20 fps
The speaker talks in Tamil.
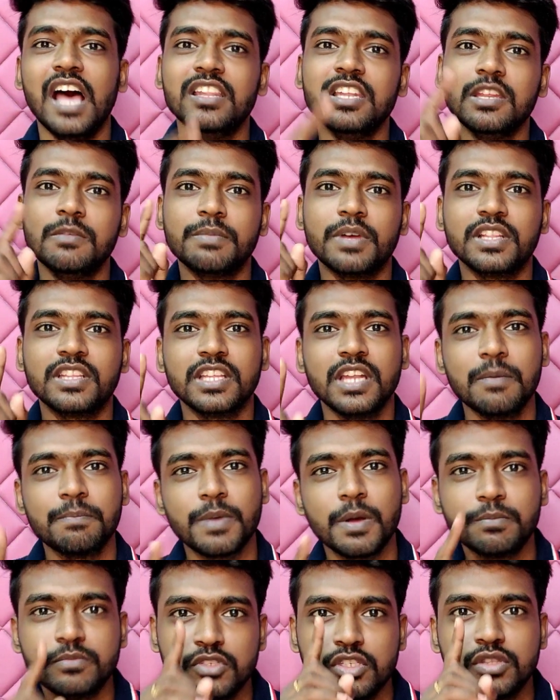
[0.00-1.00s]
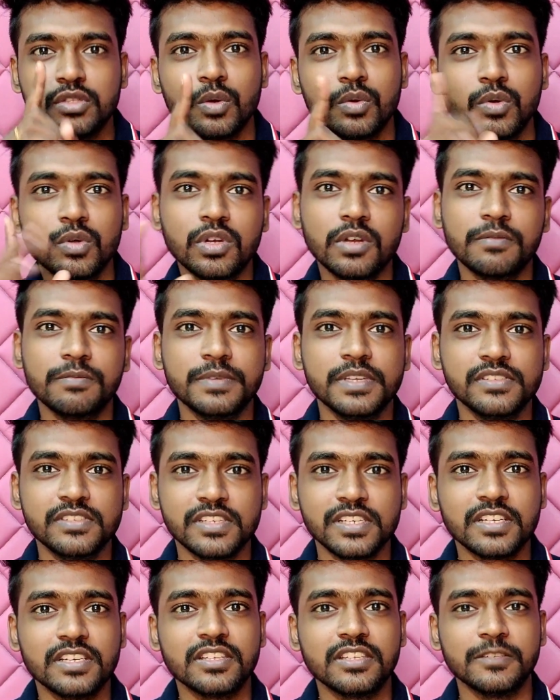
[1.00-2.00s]
அதுலேயும் பார்த்தீங்கன்னா பப்ஜி தொண்ணூறு
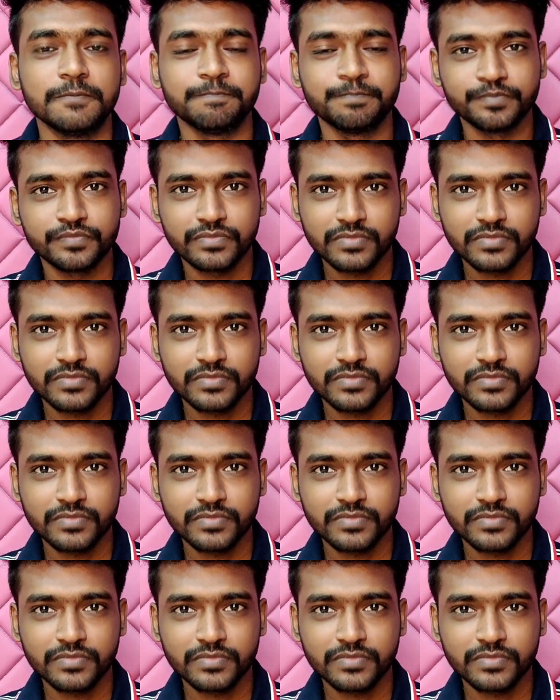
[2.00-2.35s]
எஃபிஎஸ் எடுக்குது